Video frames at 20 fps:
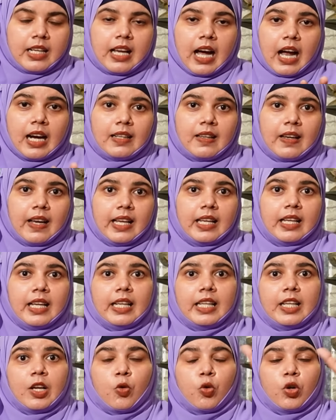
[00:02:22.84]
நாட்டில் இல்லை
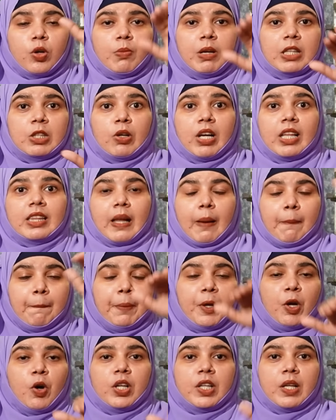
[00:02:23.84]
நீங்க குடும்பத்தோட
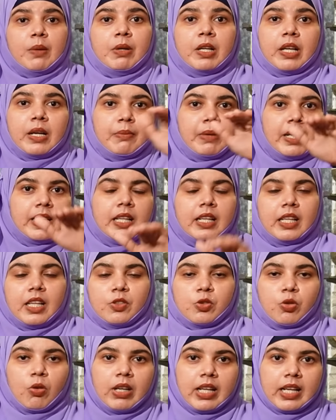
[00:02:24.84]
தப்பி ஓட்டம்ங்கிற மாதிரி தான்
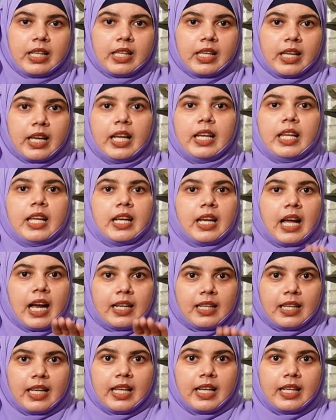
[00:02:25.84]
நீங்க சொல்லியிருந்தீங்க நீங்க
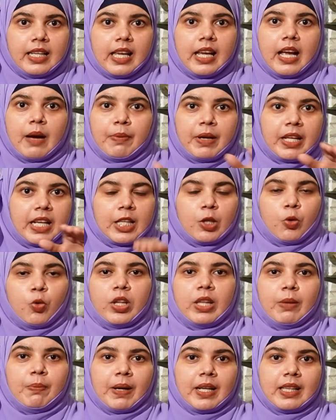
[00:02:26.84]
நாட்டில் இருக்கீங்க அப்படிங்கிறத
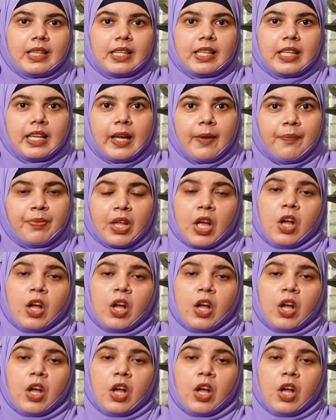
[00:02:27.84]
உறுதிப்படுத்திட்டீங்க